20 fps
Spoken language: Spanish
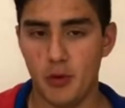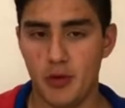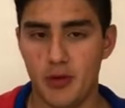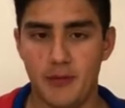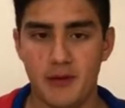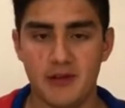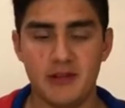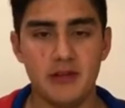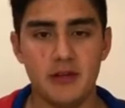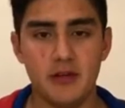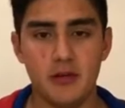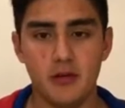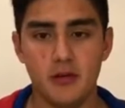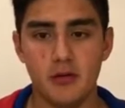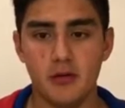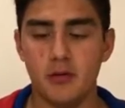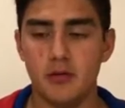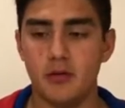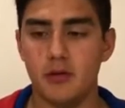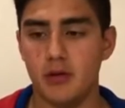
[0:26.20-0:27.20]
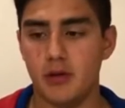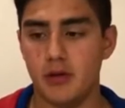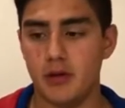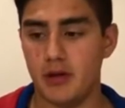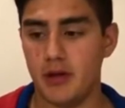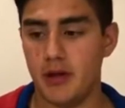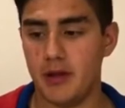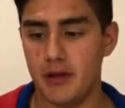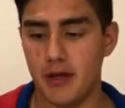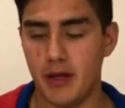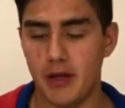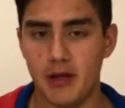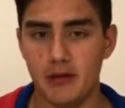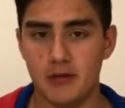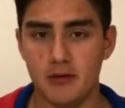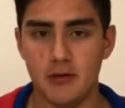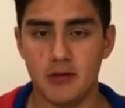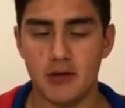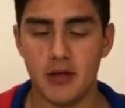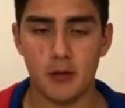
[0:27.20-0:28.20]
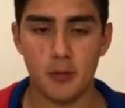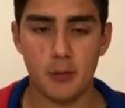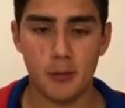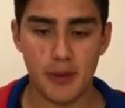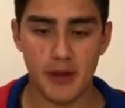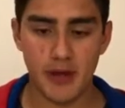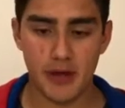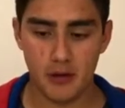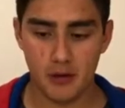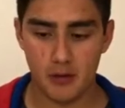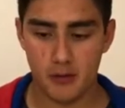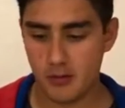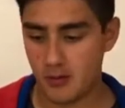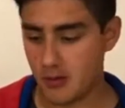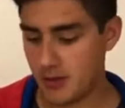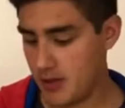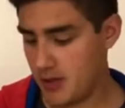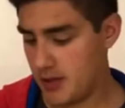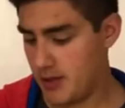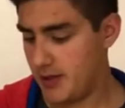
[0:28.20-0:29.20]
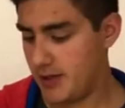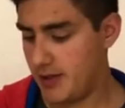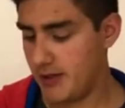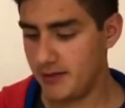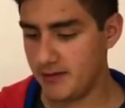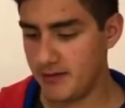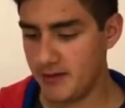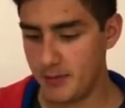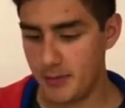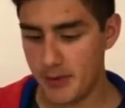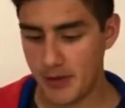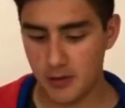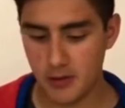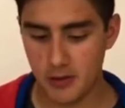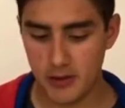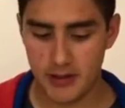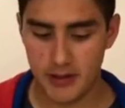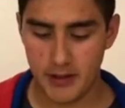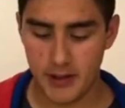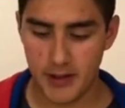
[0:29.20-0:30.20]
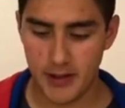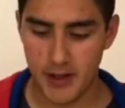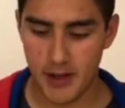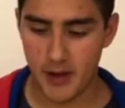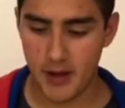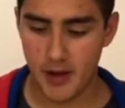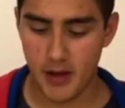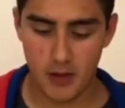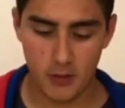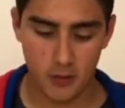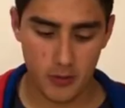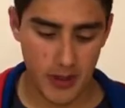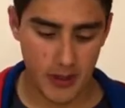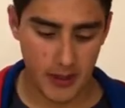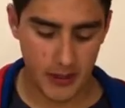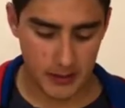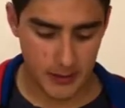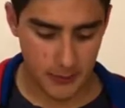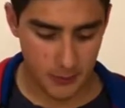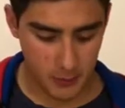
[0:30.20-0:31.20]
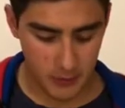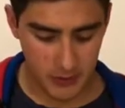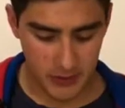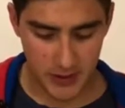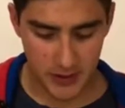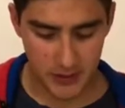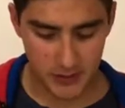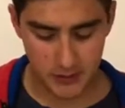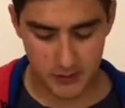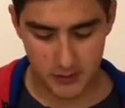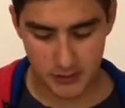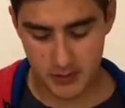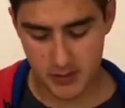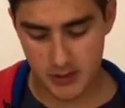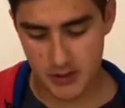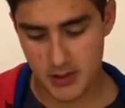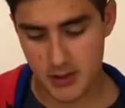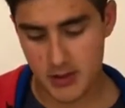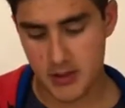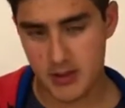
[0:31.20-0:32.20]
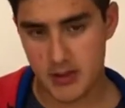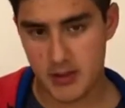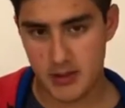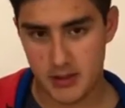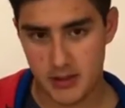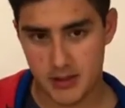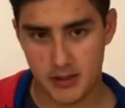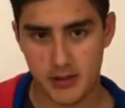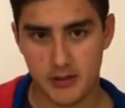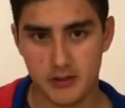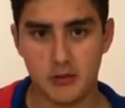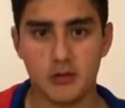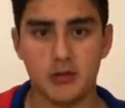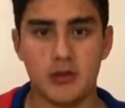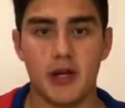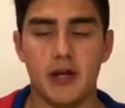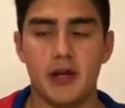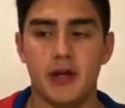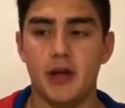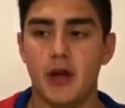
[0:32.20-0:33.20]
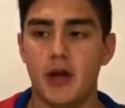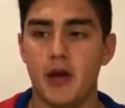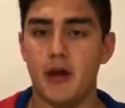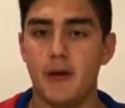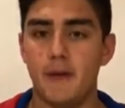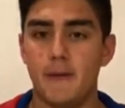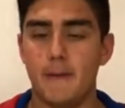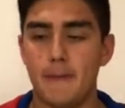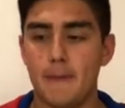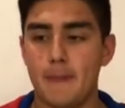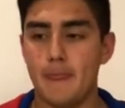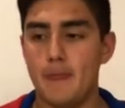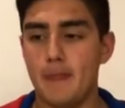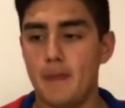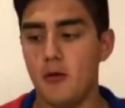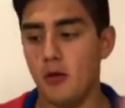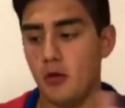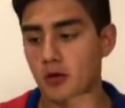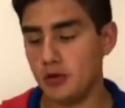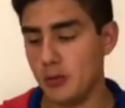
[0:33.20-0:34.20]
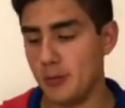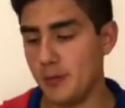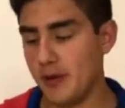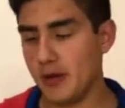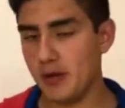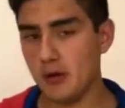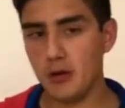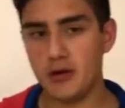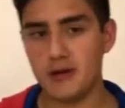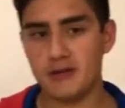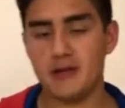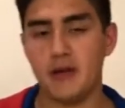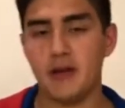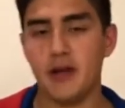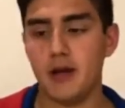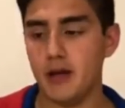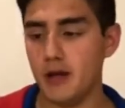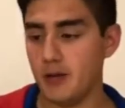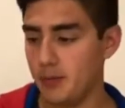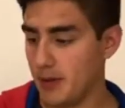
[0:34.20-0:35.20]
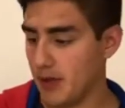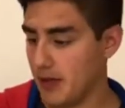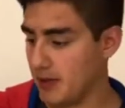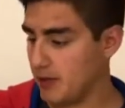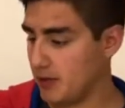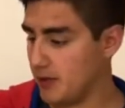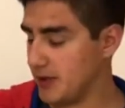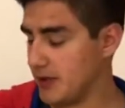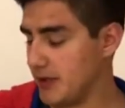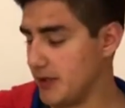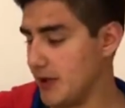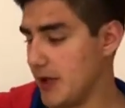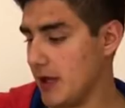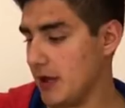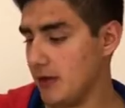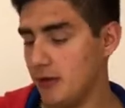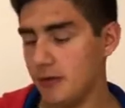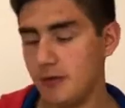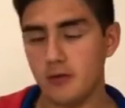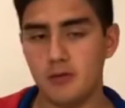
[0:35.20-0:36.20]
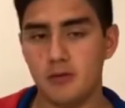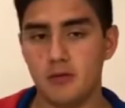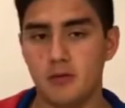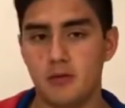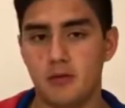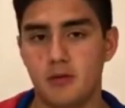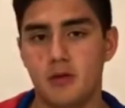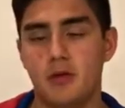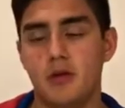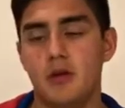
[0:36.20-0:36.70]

tubo de vacío que dejaría soltar un perno ese perno le daría a una catapulta que soltaría otro perno que estaría en el plano inclinado